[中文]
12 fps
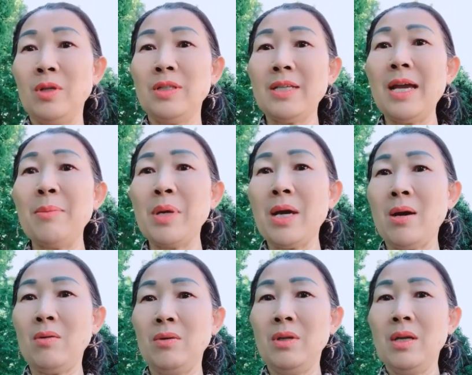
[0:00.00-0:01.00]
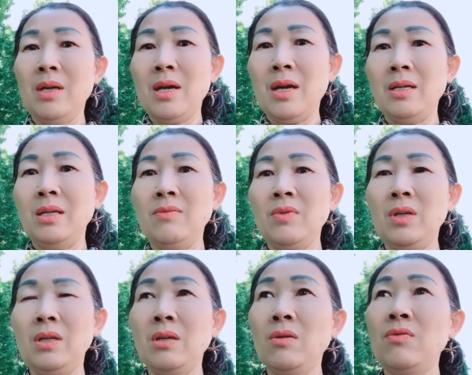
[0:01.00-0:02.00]
菜苗啊，因为
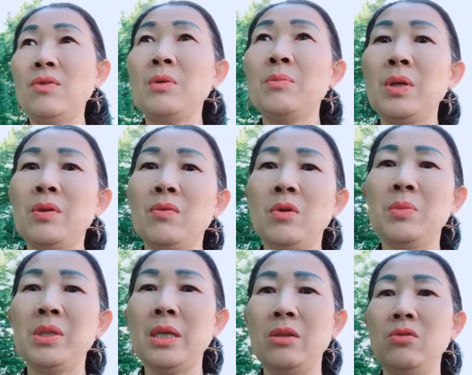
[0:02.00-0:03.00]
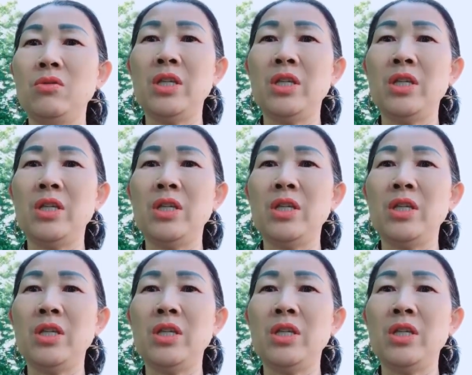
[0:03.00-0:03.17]
都封闭，我也不想去，